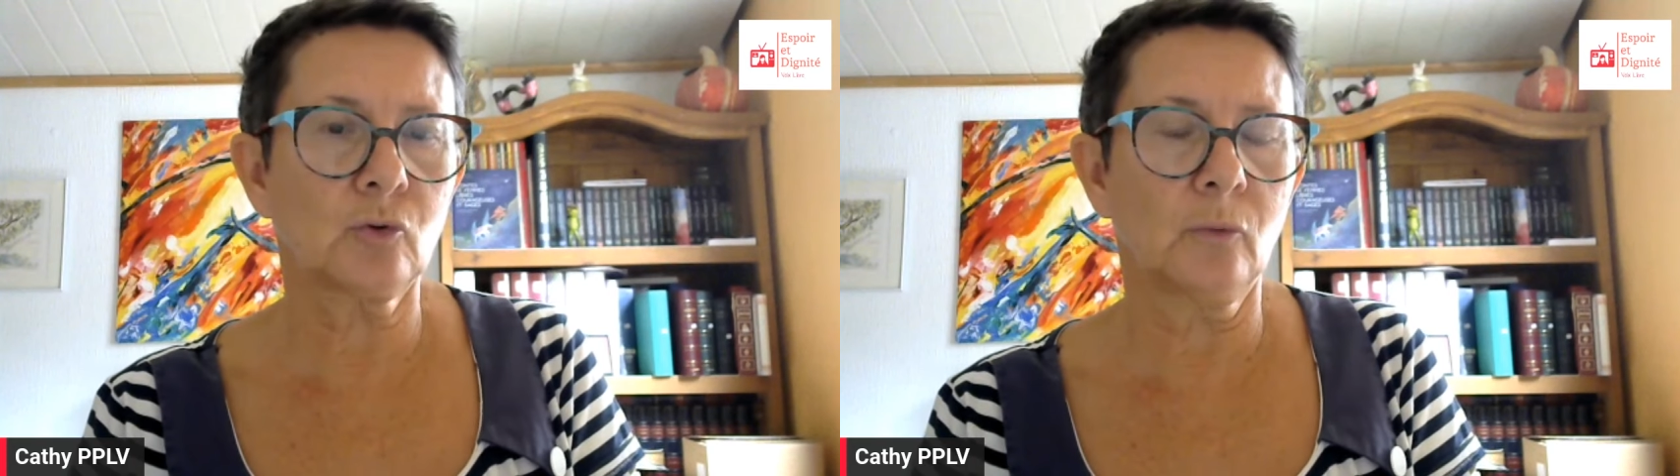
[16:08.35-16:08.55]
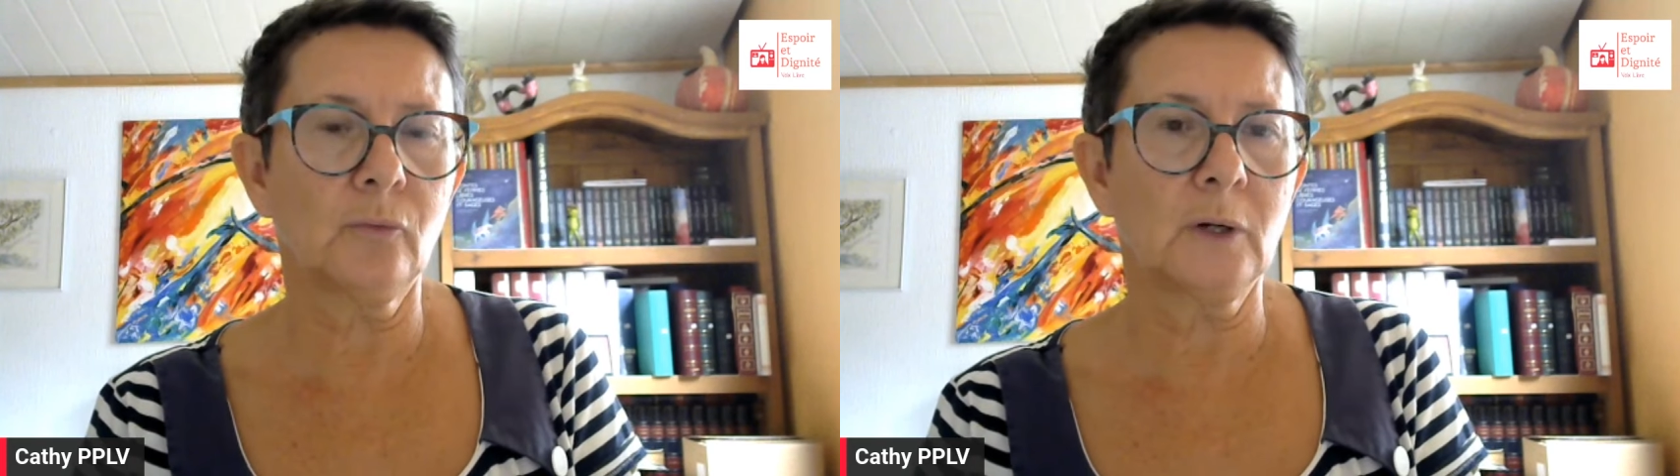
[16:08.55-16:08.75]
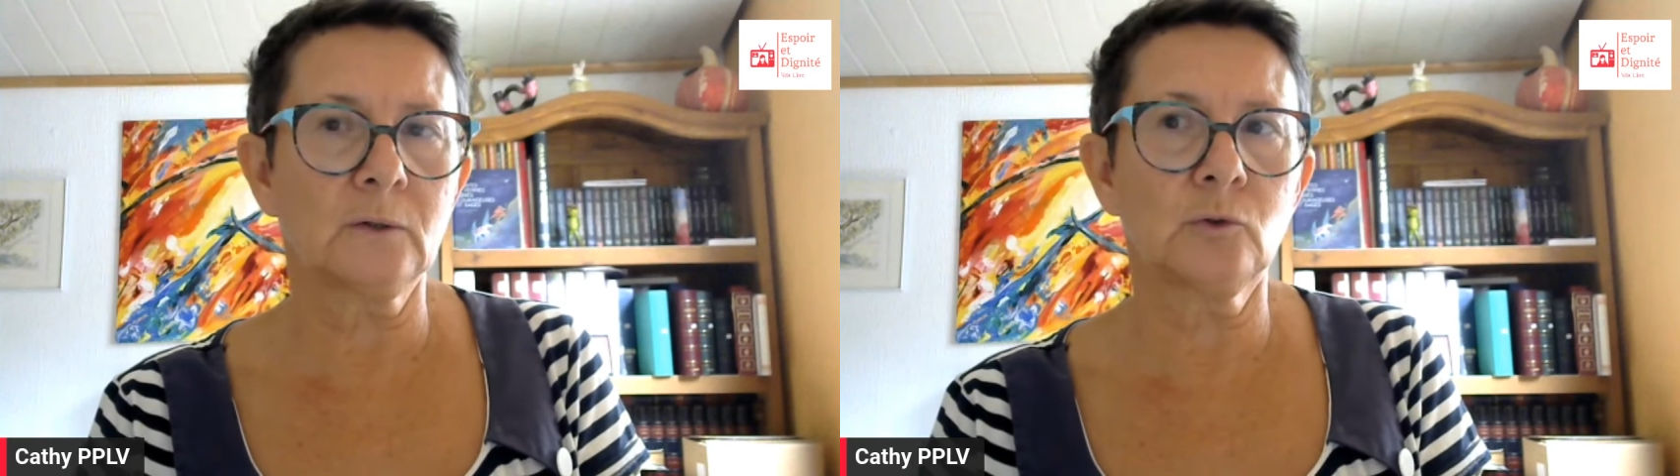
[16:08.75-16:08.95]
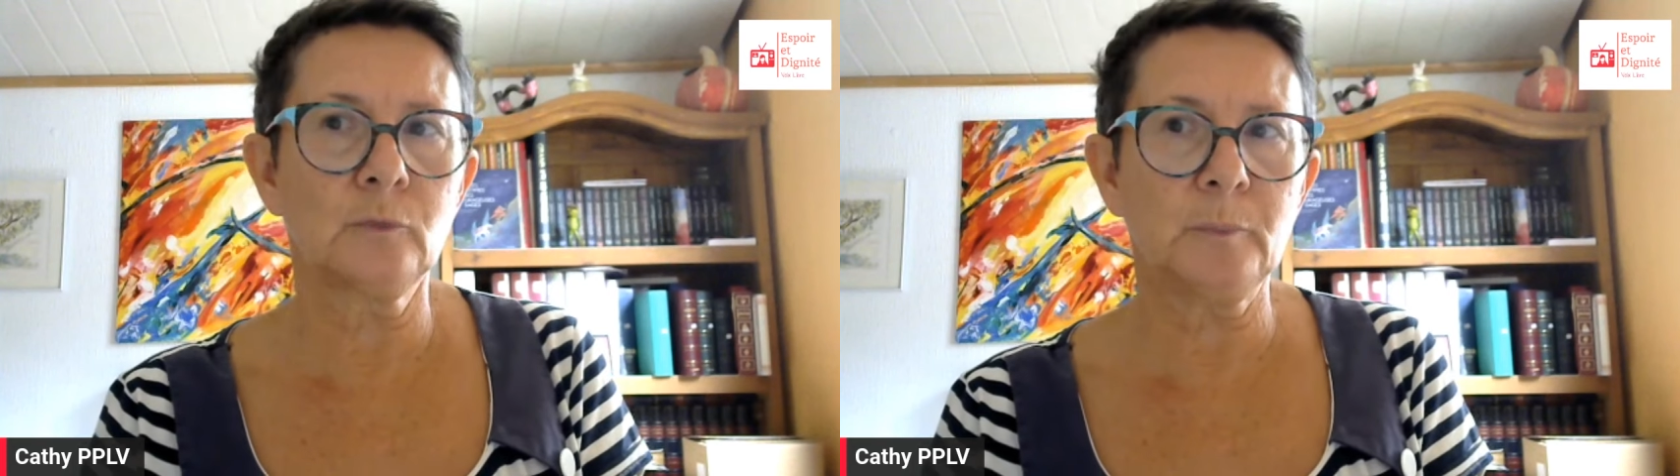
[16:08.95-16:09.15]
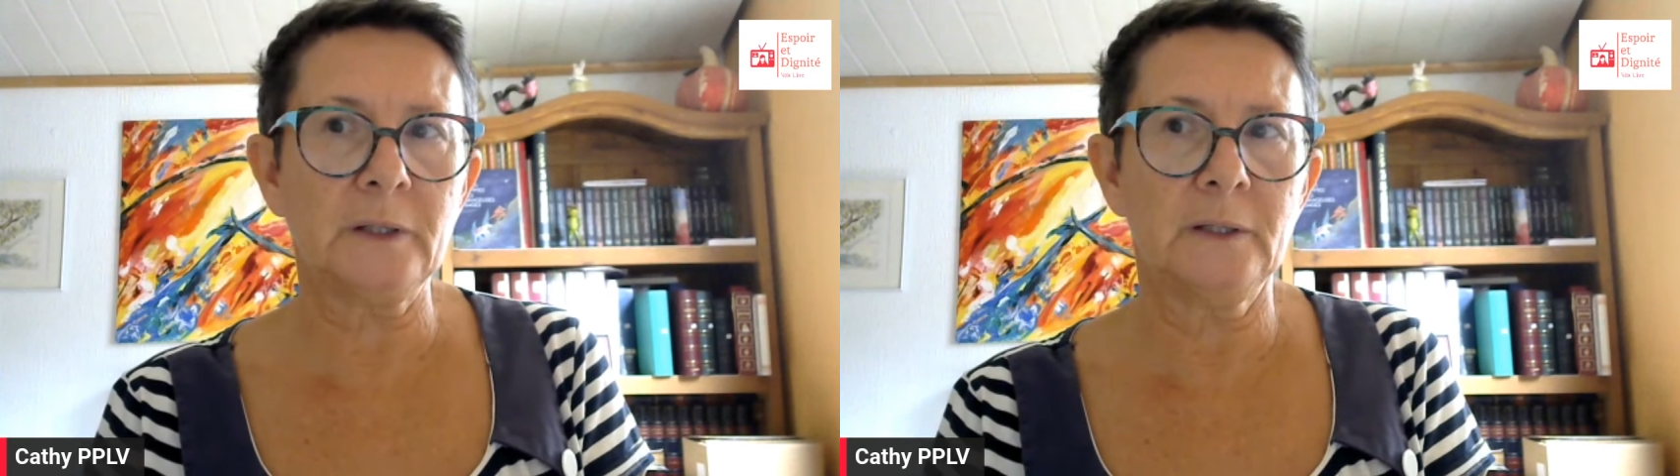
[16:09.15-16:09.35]
ce qu'on voit dans
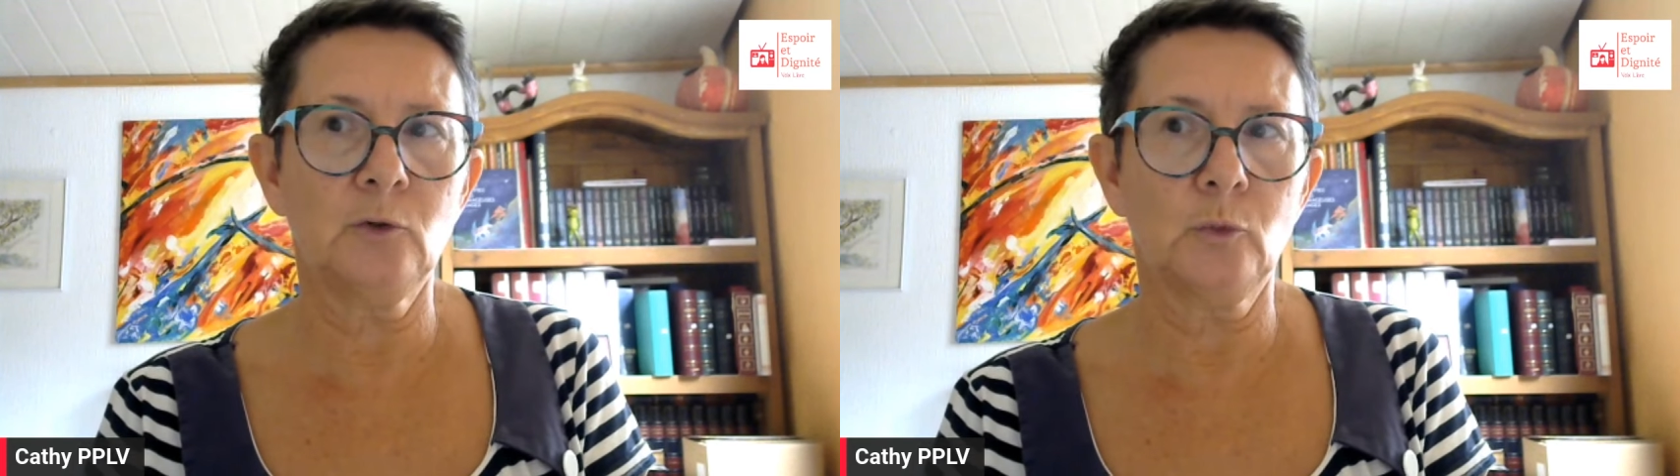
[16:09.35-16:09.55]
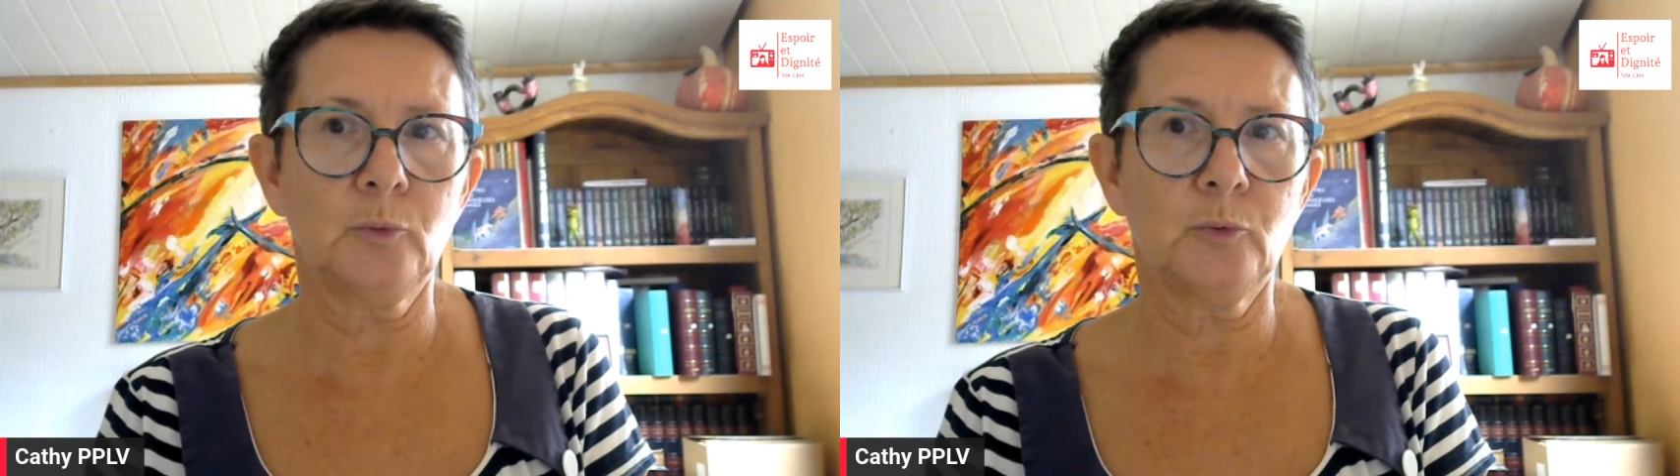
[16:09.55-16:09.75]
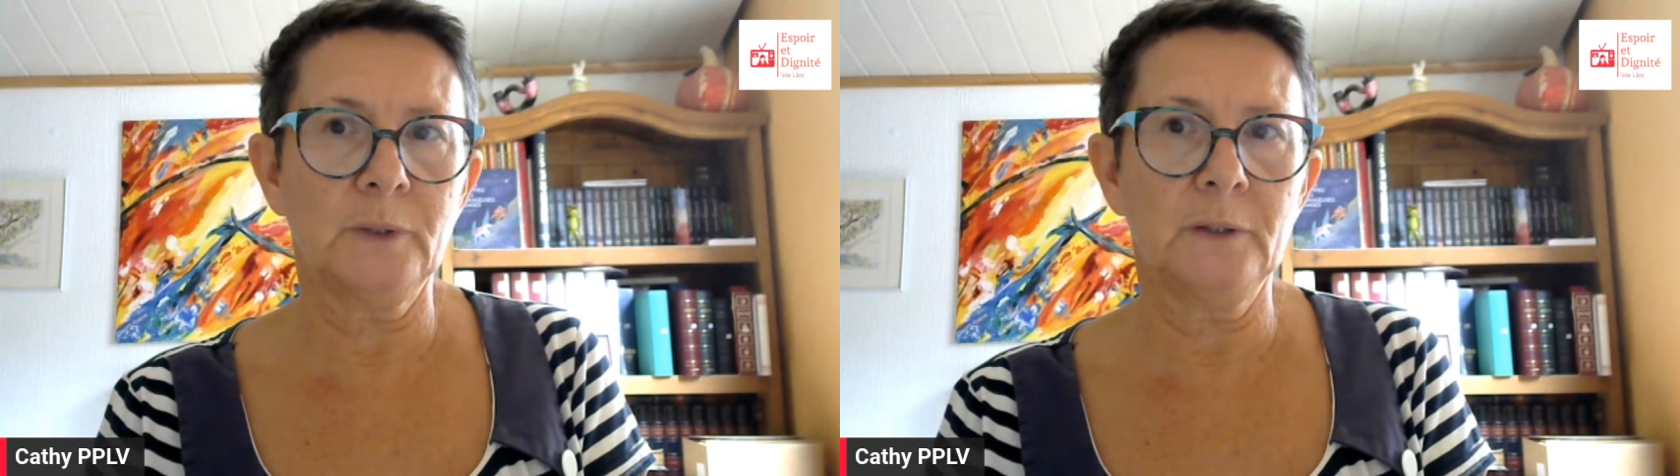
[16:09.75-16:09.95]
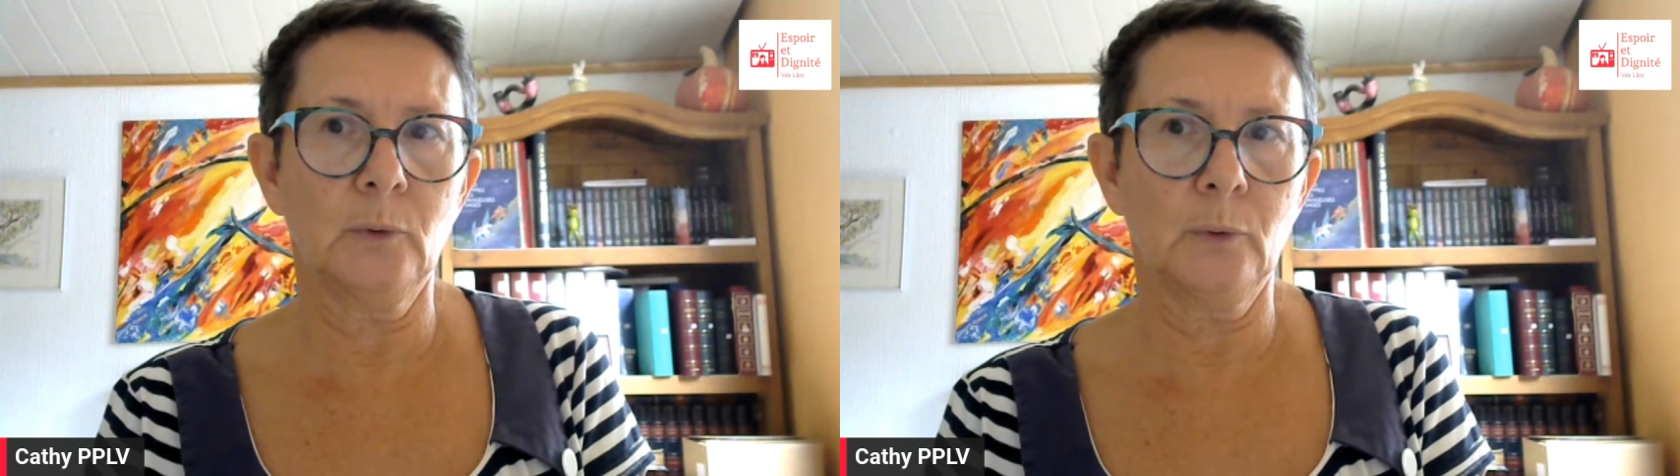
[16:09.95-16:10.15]
notre pays depuis,